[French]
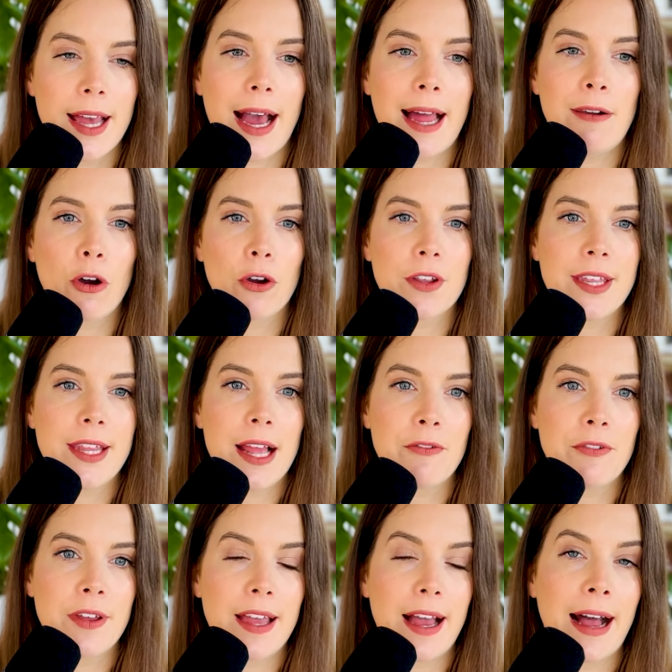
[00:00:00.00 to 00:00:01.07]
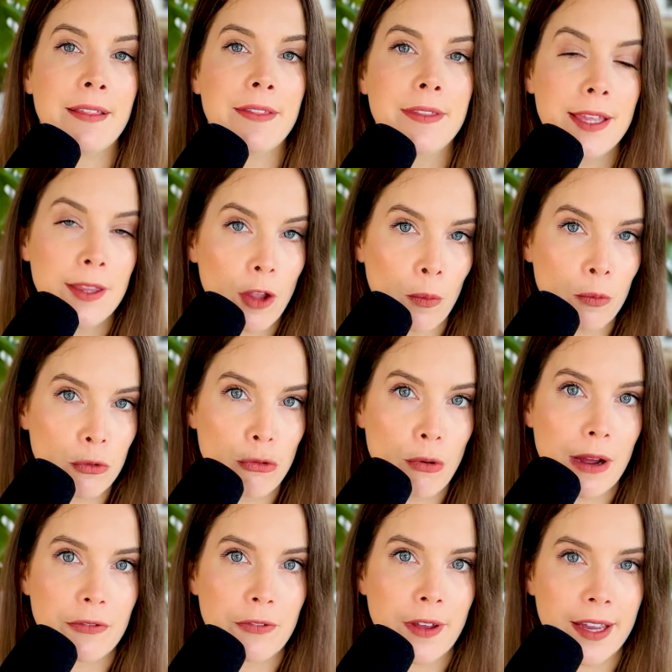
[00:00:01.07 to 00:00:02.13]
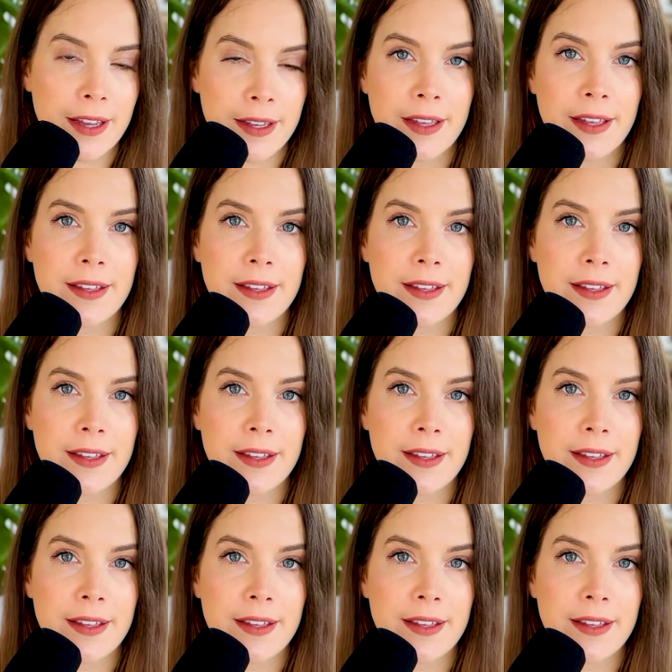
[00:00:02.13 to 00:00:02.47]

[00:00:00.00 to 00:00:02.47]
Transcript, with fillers: alors qu'il y avait un énorme coup à faire